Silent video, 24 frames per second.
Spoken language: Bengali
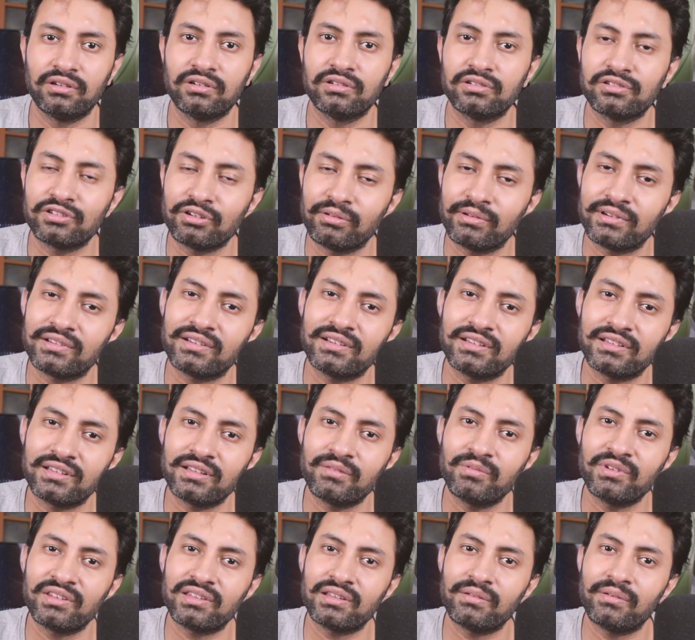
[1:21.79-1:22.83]
সবার সাথে
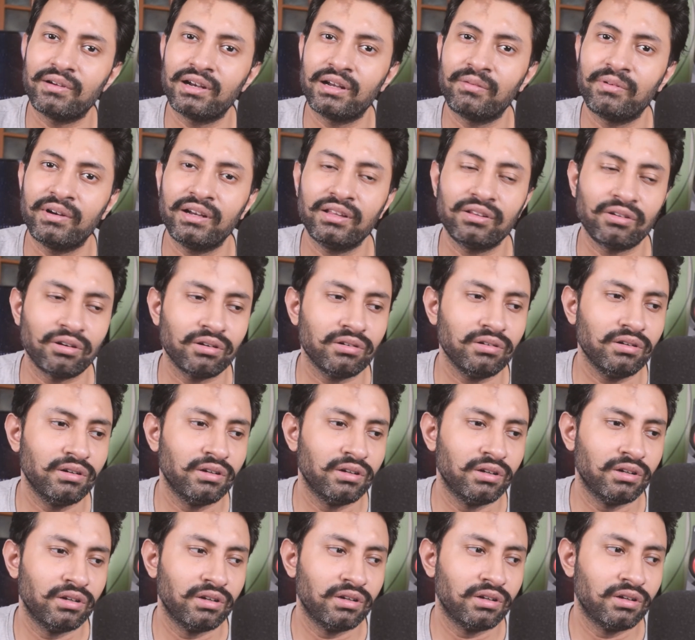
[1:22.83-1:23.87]
মিশতে পারে না মানে ধরো
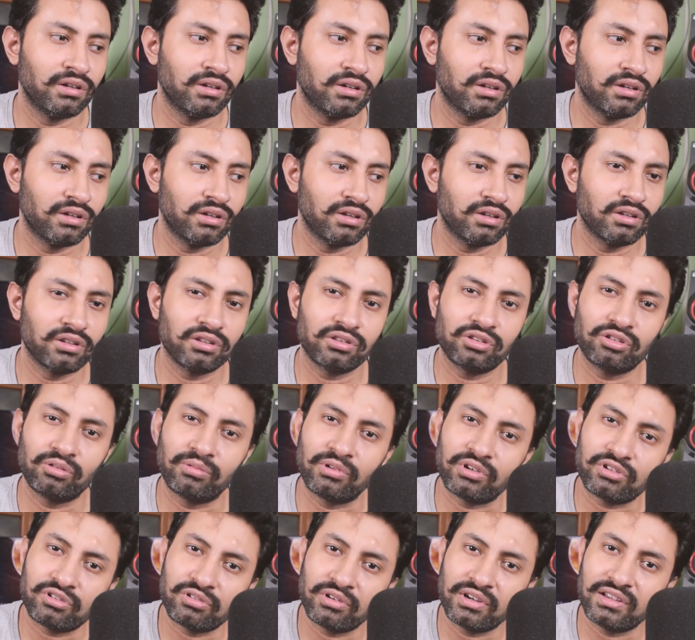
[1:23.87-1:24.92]

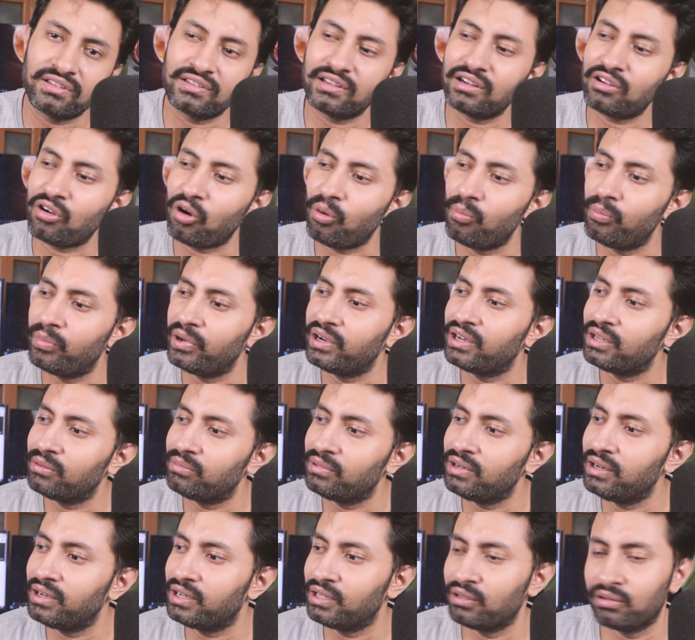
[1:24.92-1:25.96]
তোমার সঙ্গে যার
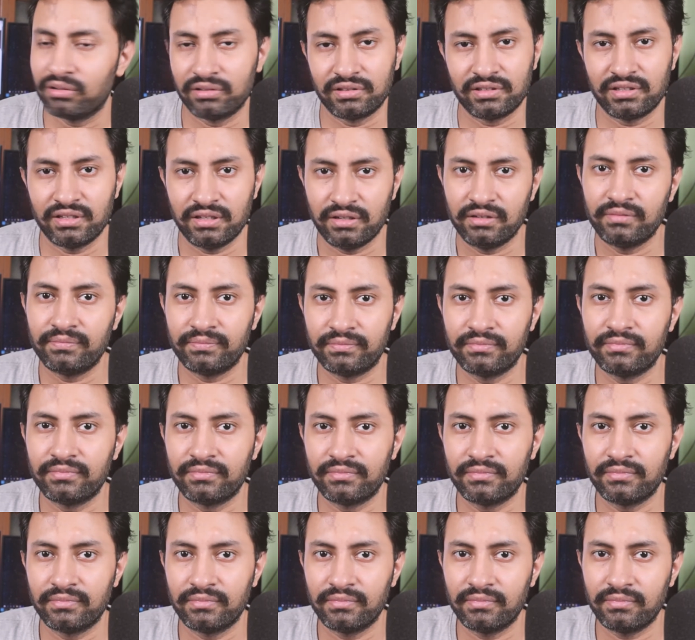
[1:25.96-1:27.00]
কম্পিটিবিলিটি হচ্ছে
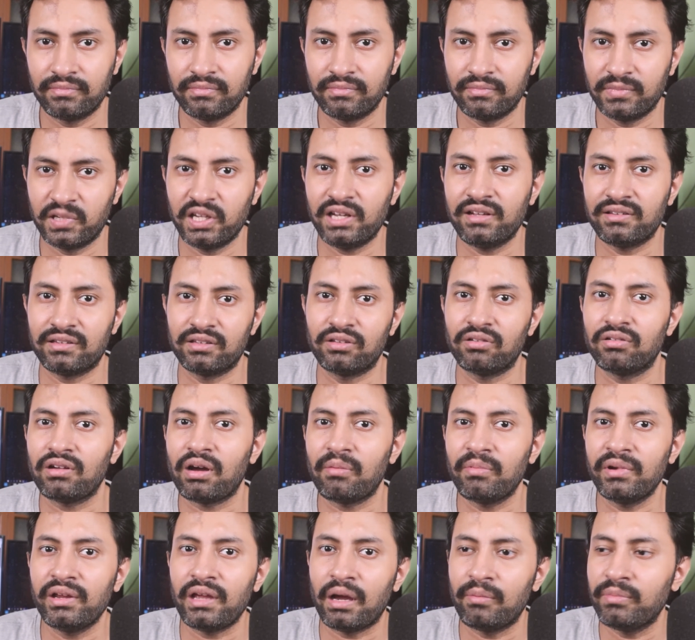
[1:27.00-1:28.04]
ঠিক আছে ধরো
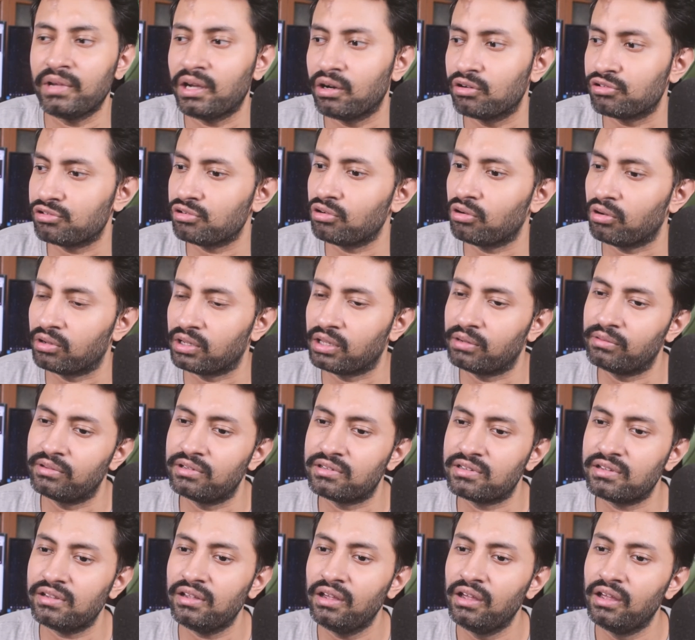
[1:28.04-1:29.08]
আমি আমি কারোর সঙ্গে কথা
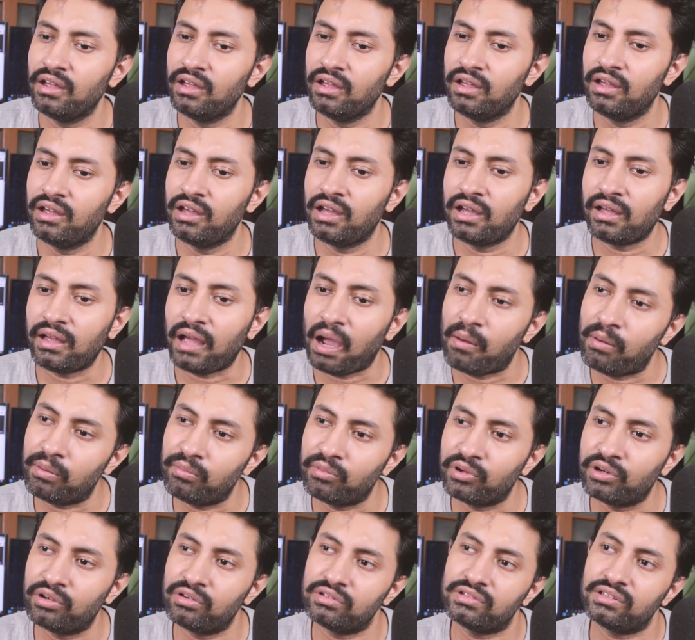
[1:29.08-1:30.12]
বলছি আমার
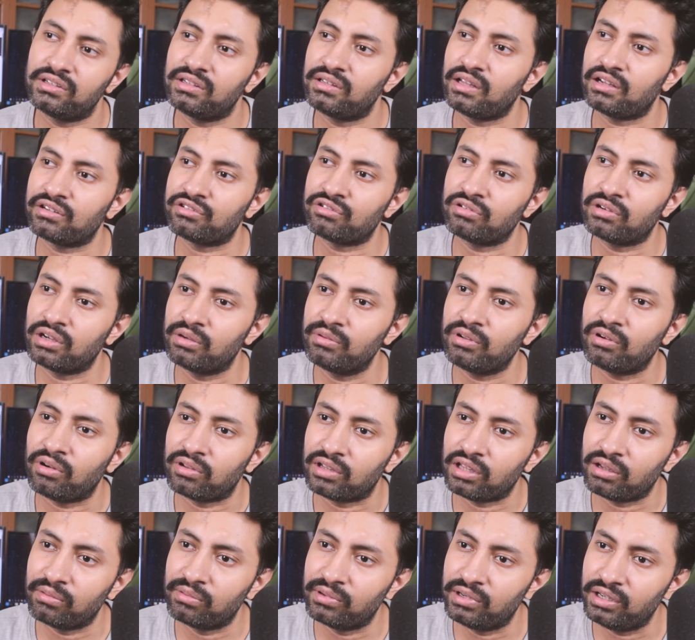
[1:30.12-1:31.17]
মনে হচ্ছে তো তার সঙ্গে আমি
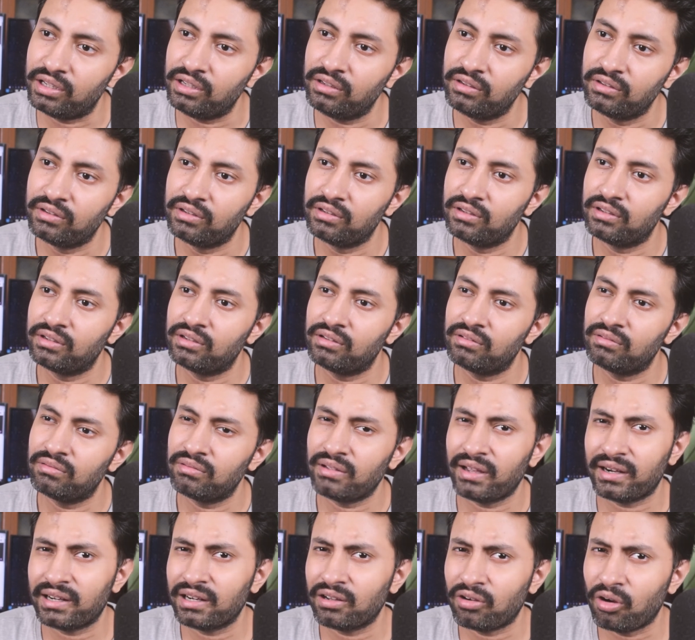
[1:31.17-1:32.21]
কথা বলে
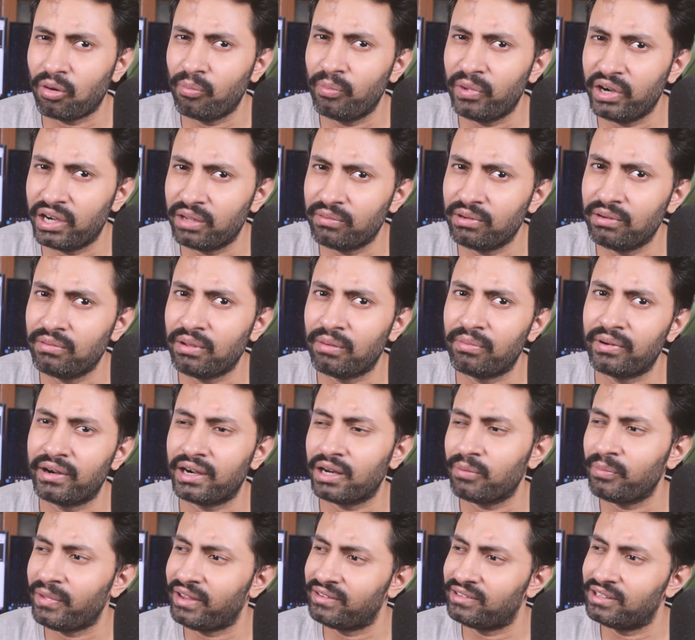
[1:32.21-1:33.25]
একটা কম্পিটেবল ব্যাপার
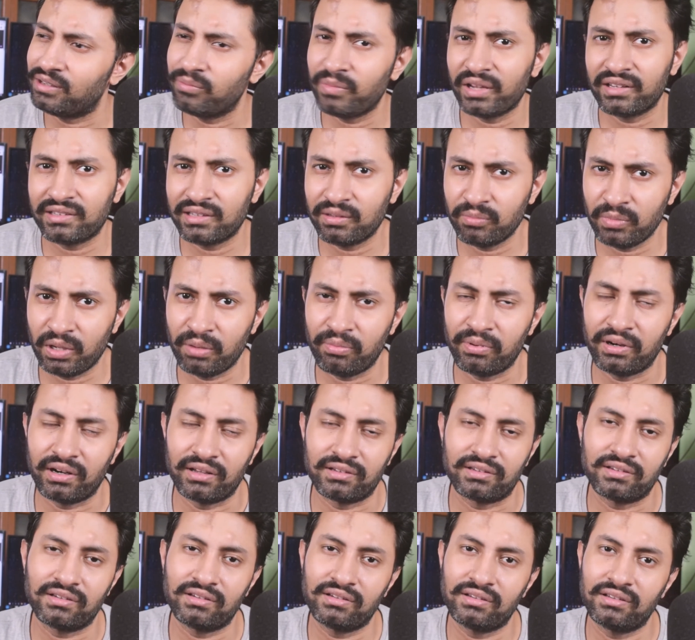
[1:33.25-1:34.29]
একটা ম্যাচিং ম্যাচিং ব্যাপার
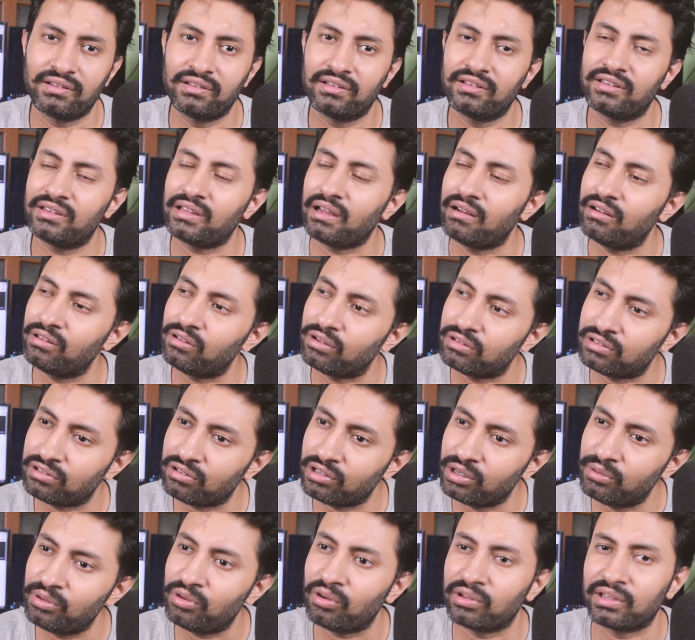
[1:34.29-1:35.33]
আছে তাহলে তার
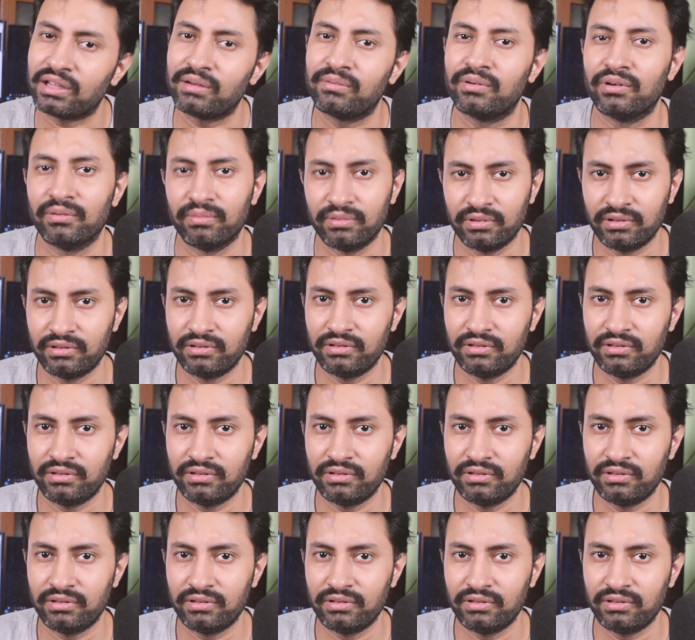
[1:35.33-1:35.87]
সঙ্গে আমি কথা বলবো